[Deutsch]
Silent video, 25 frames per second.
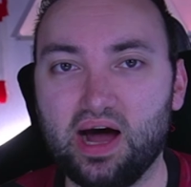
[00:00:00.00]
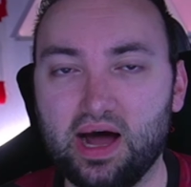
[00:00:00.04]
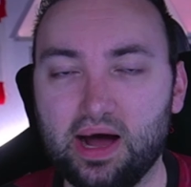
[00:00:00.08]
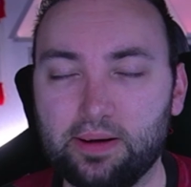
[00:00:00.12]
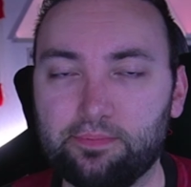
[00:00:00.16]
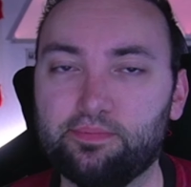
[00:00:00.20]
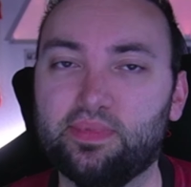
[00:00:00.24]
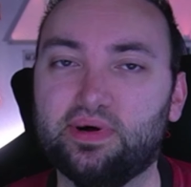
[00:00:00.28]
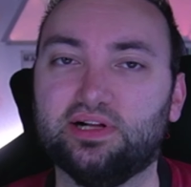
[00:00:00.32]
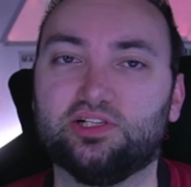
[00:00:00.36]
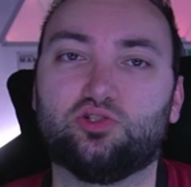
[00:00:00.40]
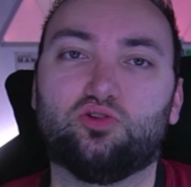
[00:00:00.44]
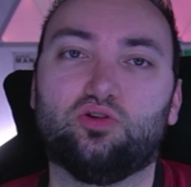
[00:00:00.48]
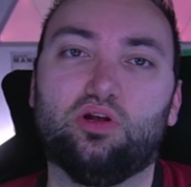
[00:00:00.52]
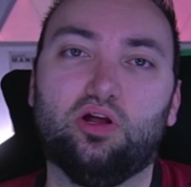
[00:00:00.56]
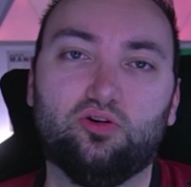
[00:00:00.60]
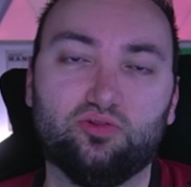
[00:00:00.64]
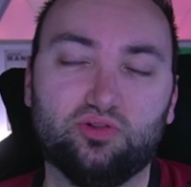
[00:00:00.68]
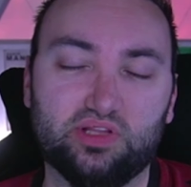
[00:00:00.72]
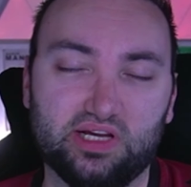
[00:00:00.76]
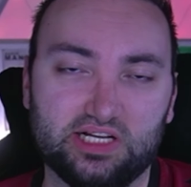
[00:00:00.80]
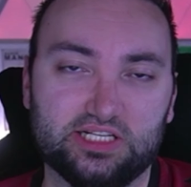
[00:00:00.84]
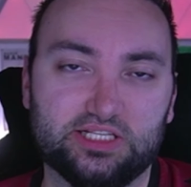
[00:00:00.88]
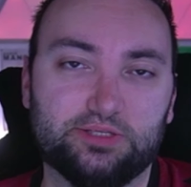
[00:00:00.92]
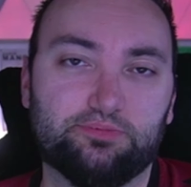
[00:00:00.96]
haben, also
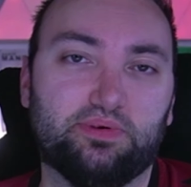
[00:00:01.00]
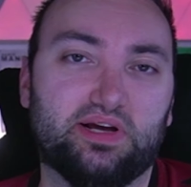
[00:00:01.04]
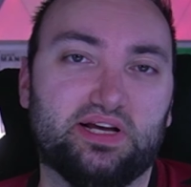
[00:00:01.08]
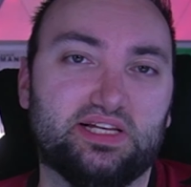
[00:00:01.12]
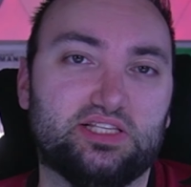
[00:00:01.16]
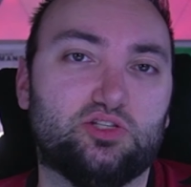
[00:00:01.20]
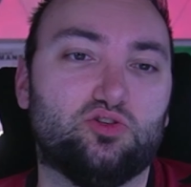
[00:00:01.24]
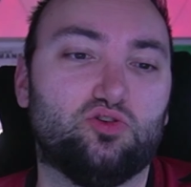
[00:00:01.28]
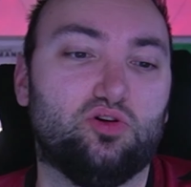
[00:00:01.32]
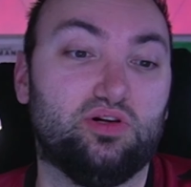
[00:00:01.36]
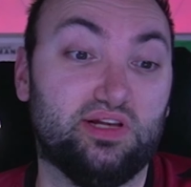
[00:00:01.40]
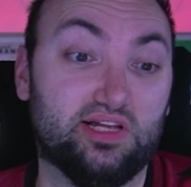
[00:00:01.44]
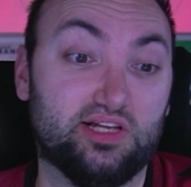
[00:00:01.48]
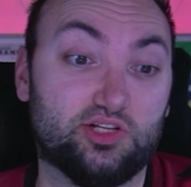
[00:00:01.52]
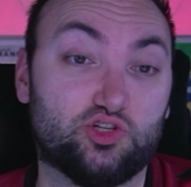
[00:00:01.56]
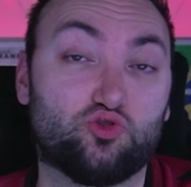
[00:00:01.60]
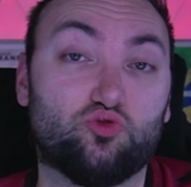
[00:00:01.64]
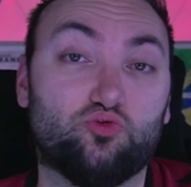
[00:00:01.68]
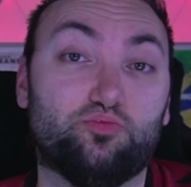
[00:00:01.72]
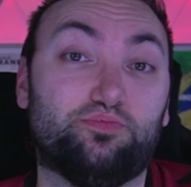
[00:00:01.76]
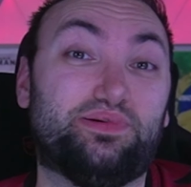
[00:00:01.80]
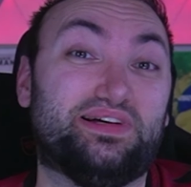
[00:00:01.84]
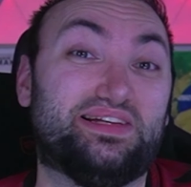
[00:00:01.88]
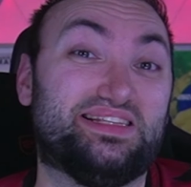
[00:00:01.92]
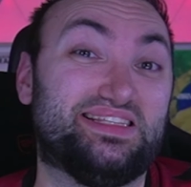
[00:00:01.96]
laut Express soll das
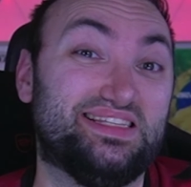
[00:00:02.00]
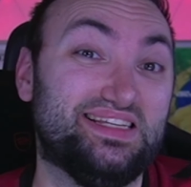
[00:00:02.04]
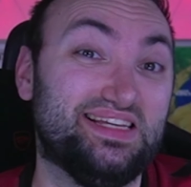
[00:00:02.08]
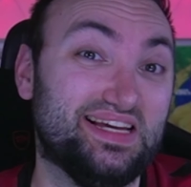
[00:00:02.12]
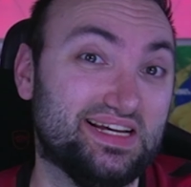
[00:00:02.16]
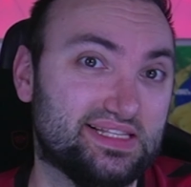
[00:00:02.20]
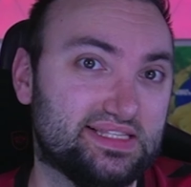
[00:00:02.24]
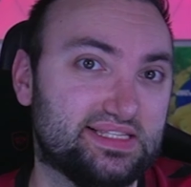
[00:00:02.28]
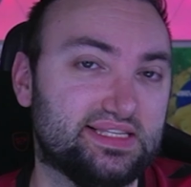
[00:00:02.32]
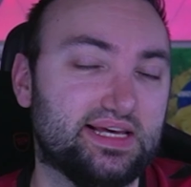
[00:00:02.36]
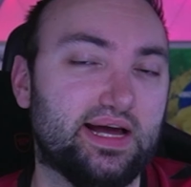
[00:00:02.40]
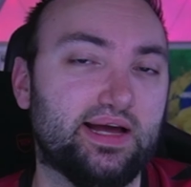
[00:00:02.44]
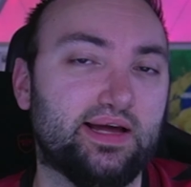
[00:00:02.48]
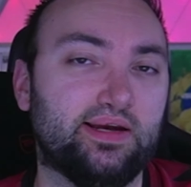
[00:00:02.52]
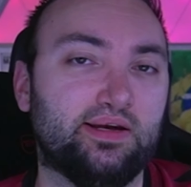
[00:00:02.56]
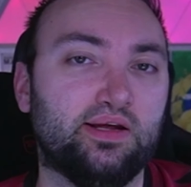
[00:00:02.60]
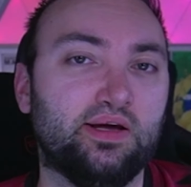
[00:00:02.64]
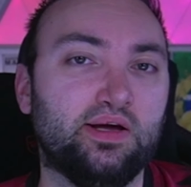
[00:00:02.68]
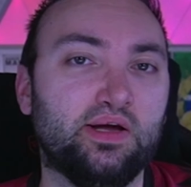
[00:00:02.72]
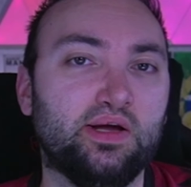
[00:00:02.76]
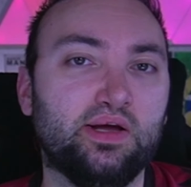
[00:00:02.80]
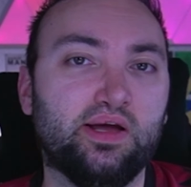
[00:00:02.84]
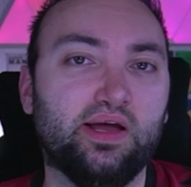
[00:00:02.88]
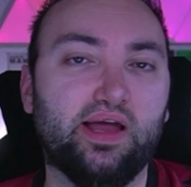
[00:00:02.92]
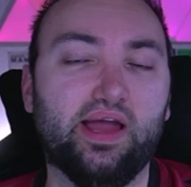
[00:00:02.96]
schon passiert sein.
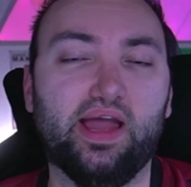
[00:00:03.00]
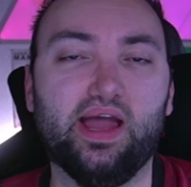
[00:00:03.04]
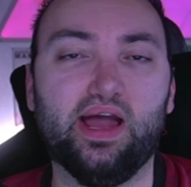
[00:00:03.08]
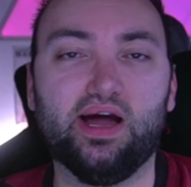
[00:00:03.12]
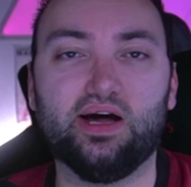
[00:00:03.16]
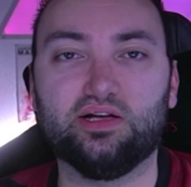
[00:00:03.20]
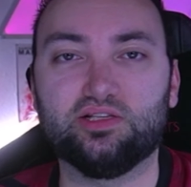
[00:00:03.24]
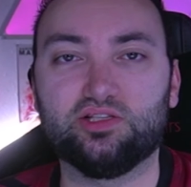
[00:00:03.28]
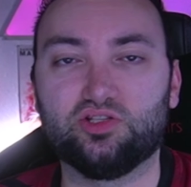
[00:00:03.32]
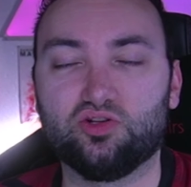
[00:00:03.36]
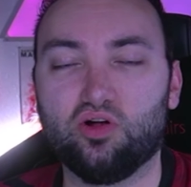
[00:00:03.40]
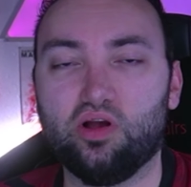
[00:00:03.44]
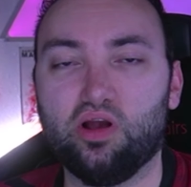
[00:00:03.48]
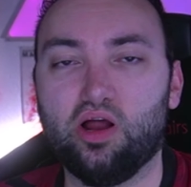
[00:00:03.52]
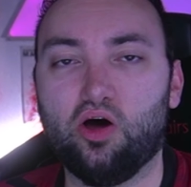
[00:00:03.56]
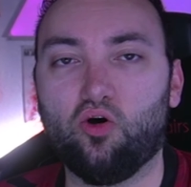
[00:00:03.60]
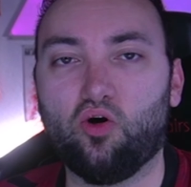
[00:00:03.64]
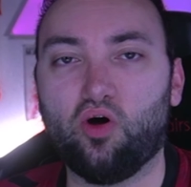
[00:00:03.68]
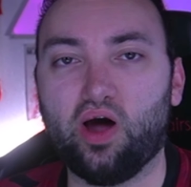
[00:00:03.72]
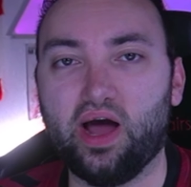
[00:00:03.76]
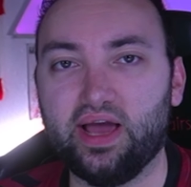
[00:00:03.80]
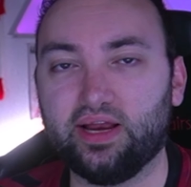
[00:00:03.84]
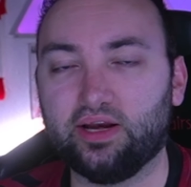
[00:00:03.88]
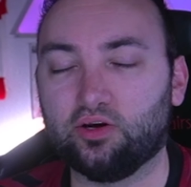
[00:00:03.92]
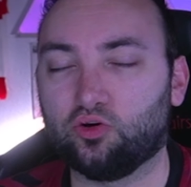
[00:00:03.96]
Er soll
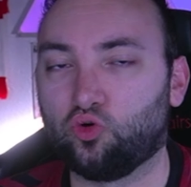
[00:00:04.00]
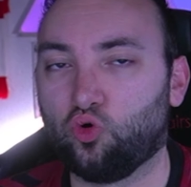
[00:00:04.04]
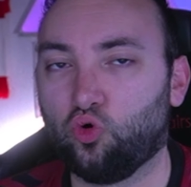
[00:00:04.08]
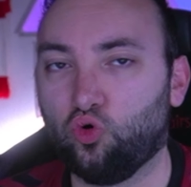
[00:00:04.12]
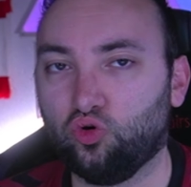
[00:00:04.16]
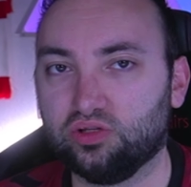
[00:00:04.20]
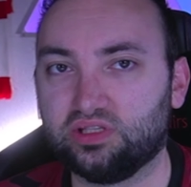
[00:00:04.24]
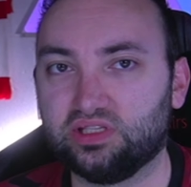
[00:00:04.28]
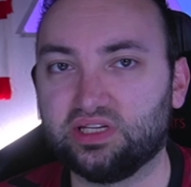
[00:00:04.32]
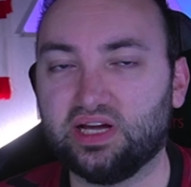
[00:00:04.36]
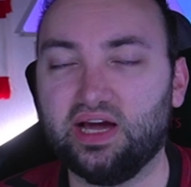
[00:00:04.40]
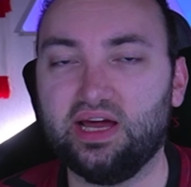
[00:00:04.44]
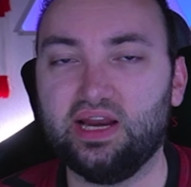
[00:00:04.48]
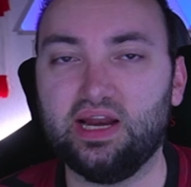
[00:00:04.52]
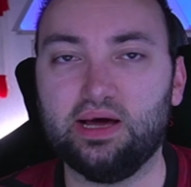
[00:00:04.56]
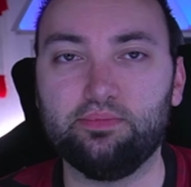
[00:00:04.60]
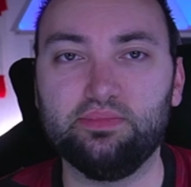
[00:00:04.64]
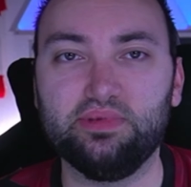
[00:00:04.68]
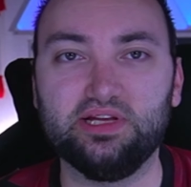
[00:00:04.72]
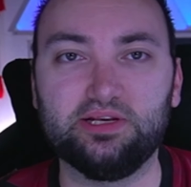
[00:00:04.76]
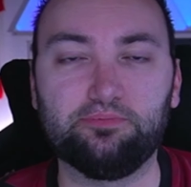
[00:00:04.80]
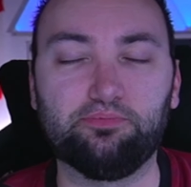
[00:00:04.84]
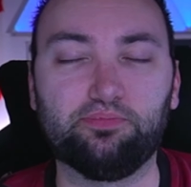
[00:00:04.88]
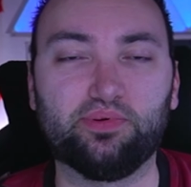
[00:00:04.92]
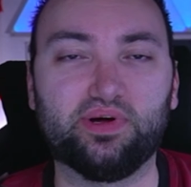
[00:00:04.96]
auch einen Co-Trainer
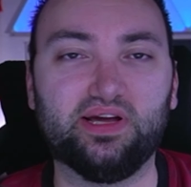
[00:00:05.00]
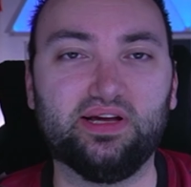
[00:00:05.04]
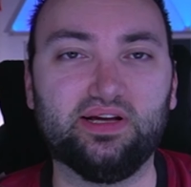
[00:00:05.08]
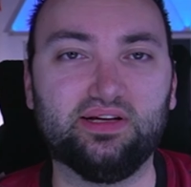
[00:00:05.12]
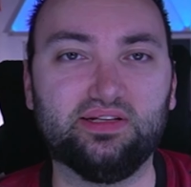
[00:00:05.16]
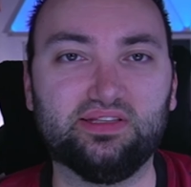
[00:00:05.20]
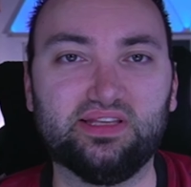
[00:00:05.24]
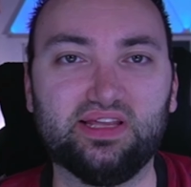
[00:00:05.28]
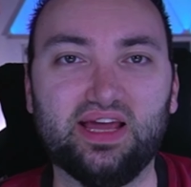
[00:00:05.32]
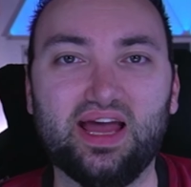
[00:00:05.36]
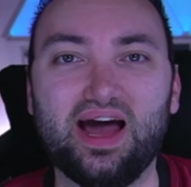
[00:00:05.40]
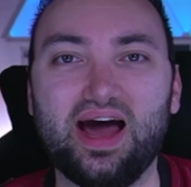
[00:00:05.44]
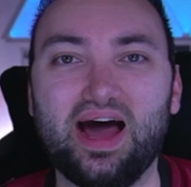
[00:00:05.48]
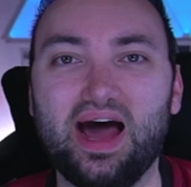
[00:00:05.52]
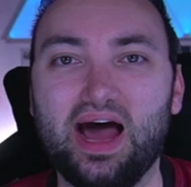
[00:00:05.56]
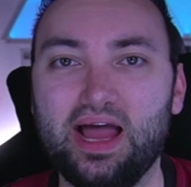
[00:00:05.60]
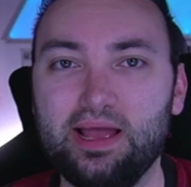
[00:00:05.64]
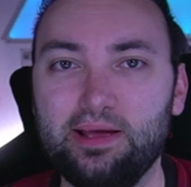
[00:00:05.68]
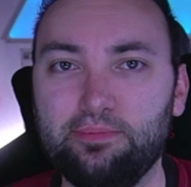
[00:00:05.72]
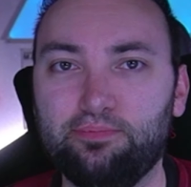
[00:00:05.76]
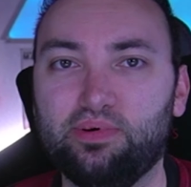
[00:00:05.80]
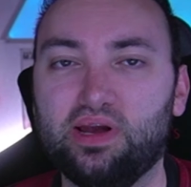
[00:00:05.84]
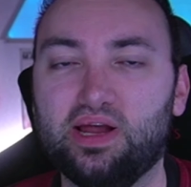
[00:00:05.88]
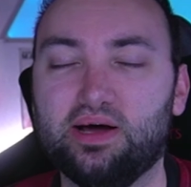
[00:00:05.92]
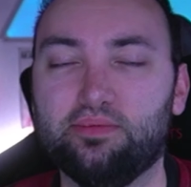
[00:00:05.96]
mitbringen, der
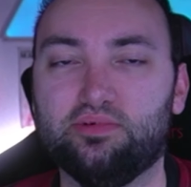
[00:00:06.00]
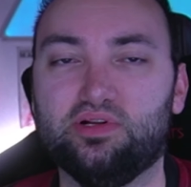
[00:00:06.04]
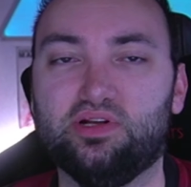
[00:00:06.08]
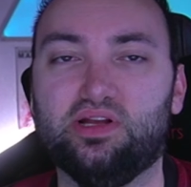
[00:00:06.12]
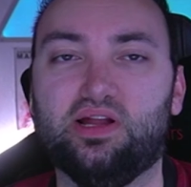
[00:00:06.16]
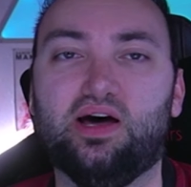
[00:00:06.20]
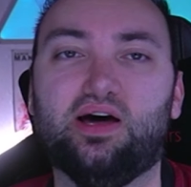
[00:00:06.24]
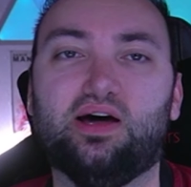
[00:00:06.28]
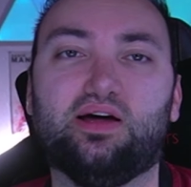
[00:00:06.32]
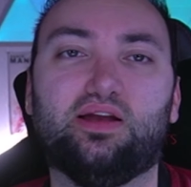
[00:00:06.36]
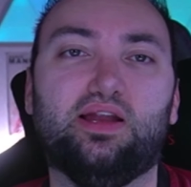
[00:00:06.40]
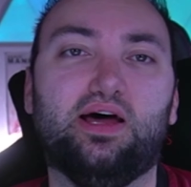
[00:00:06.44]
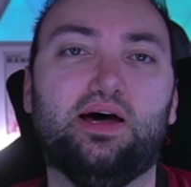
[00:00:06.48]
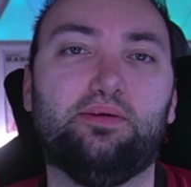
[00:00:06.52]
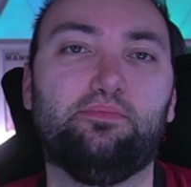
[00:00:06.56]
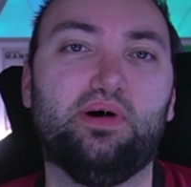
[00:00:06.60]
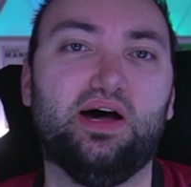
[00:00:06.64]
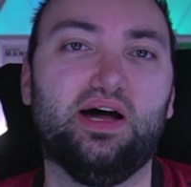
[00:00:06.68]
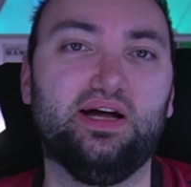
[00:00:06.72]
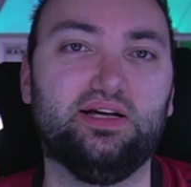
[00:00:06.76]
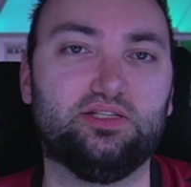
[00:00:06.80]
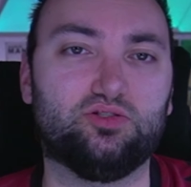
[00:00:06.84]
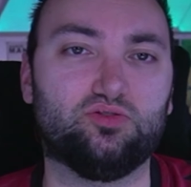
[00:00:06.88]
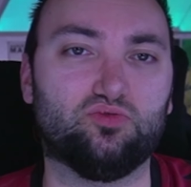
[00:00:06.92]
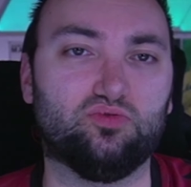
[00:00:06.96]
Eibler mit
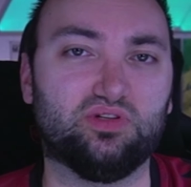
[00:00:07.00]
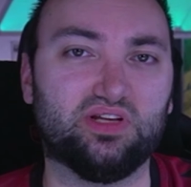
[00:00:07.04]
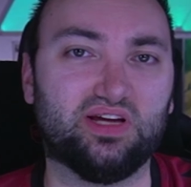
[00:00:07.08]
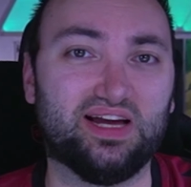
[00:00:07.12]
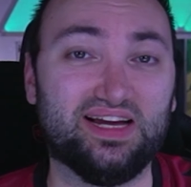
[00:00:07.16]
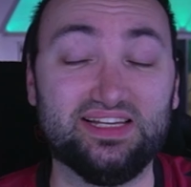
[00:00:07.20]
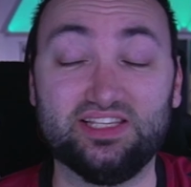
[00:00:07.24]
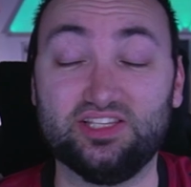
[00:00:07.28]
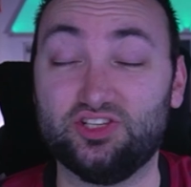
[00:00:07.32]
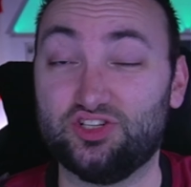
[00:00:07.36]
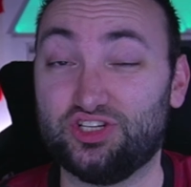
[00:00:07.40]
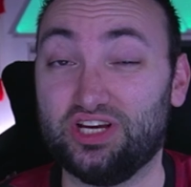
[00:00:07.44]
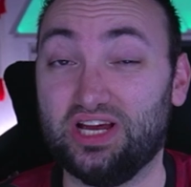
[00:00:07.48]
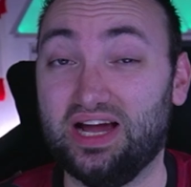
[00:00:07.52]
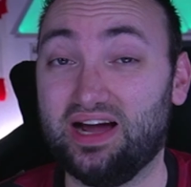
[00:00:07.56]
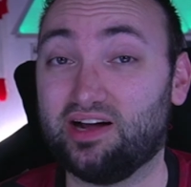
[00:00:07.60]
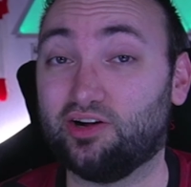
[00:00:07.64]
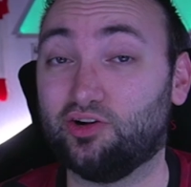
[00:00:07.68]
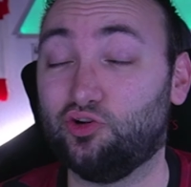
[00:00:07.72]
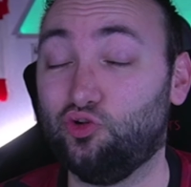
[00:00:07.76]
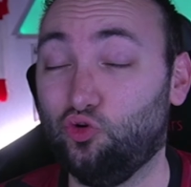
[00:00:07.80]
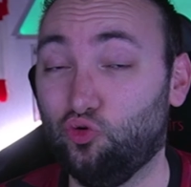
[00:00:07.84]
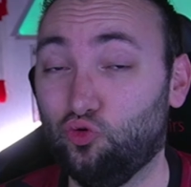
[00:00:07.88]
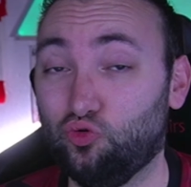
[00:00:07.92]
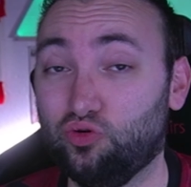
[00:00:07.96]
Nachnamen heißt und 30
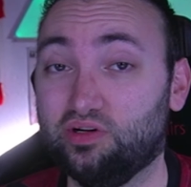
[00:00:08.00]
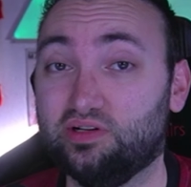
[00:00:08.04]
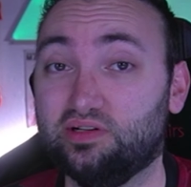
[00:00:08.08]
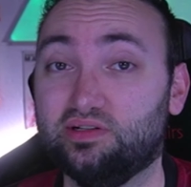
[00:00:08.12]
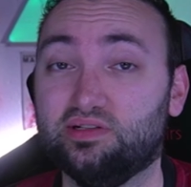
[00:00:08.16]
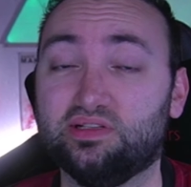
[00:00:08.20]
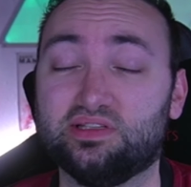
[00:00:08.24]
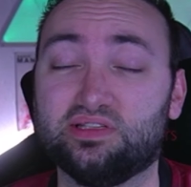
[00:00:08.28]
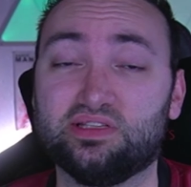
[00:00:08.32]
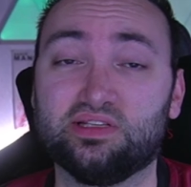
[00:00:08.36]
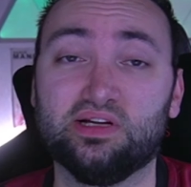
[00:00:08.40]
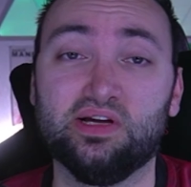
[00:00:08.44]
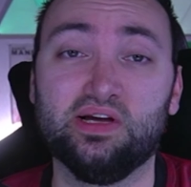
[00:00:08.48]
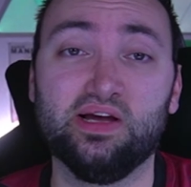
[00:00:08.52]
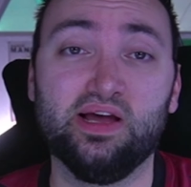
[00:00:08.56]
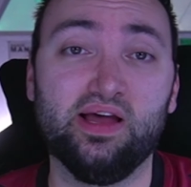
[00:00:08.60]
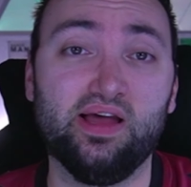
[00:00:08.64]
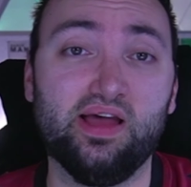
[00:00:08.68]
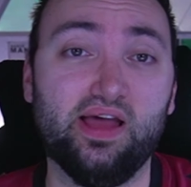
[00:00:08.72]
Jahre jung ist.